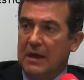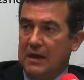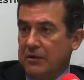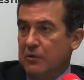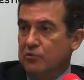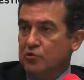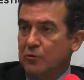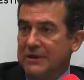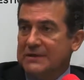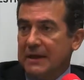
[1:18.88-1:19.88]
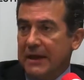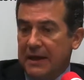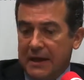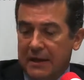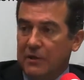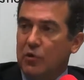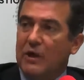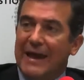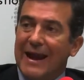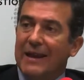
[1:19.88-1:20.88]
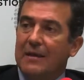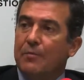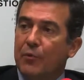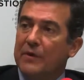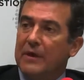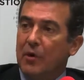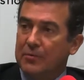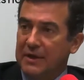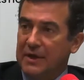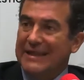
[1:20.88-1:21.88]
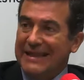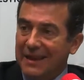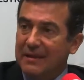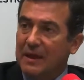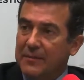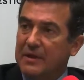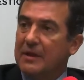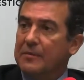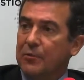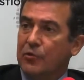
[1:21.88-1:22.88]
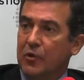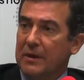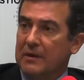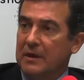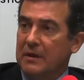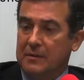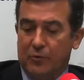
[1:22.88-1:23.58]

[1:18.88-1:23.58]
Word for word: El crédito al consumo es el crédito que alguien puede obtener directamente en el punto de venta.